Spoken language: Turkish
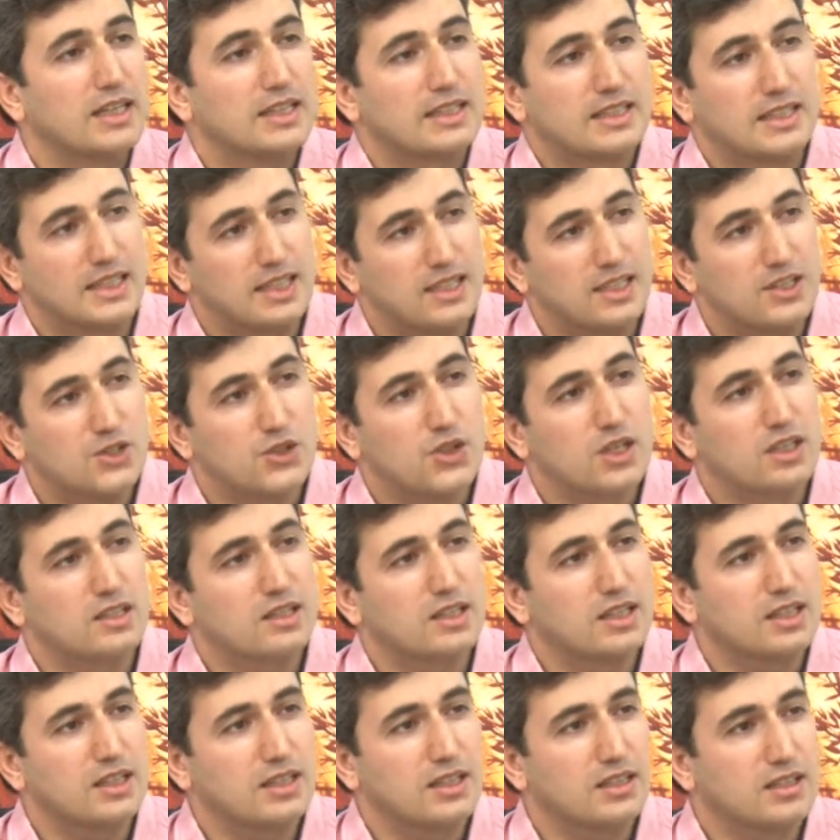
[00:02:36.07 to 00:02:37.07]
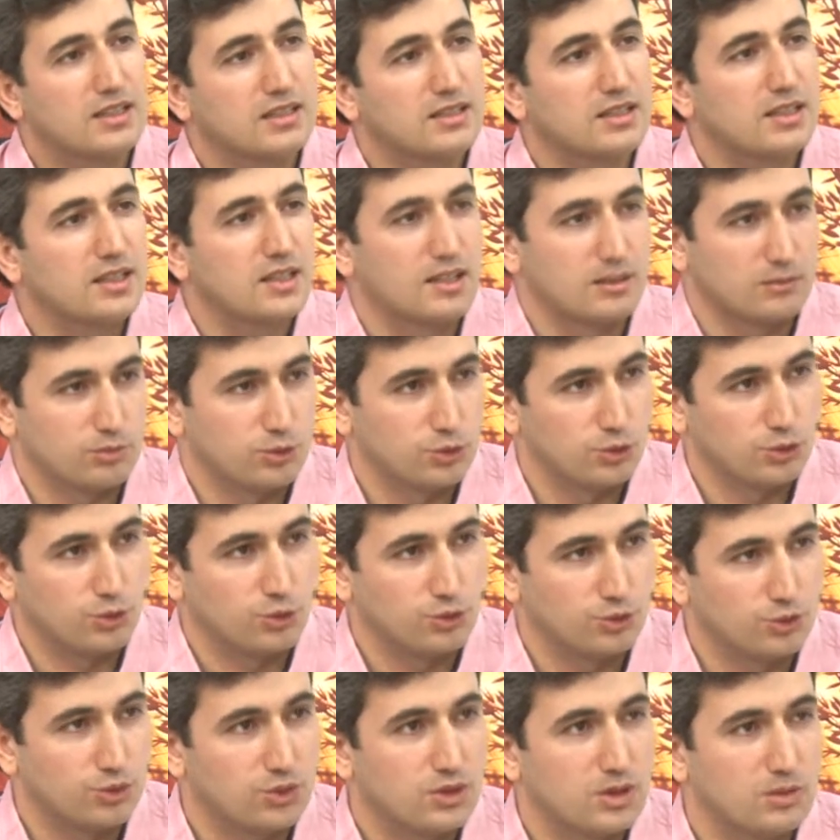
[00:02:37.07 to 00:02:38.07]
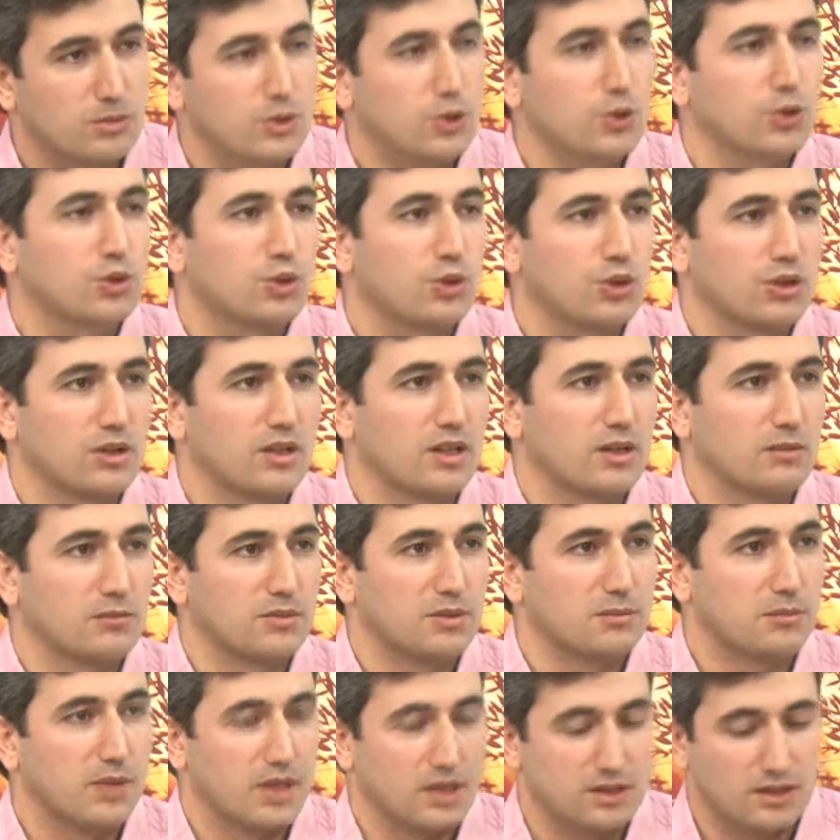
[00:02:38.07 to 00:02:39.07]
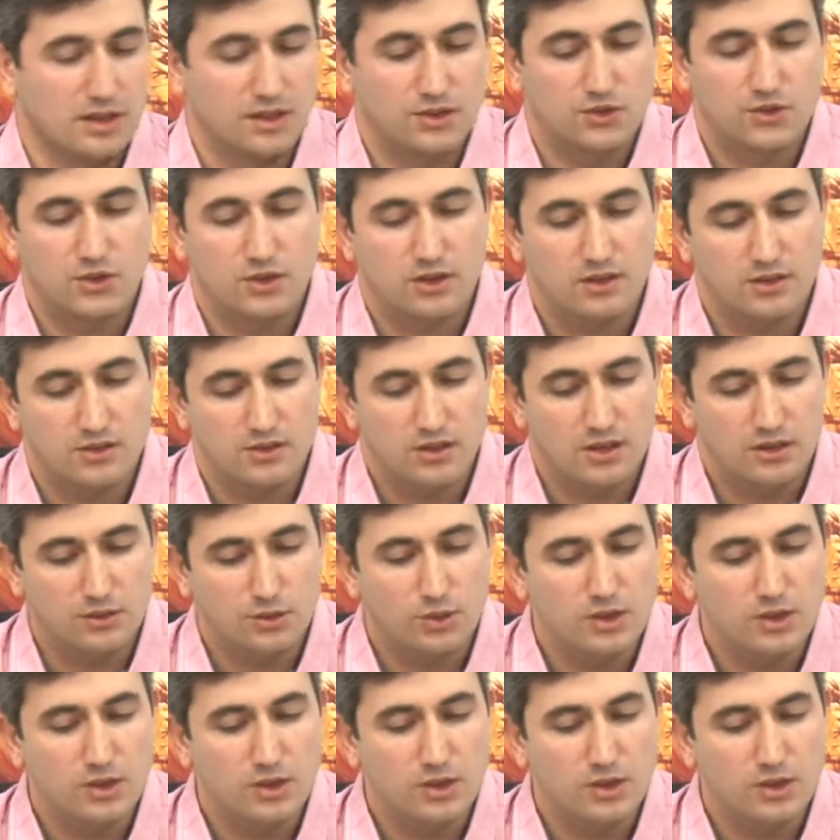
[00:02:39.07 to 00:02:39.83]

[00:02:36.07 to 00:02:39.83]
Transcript: gelecekteki nesil de bunu okuduğu zaman o da ondan bir mana çıkaracak.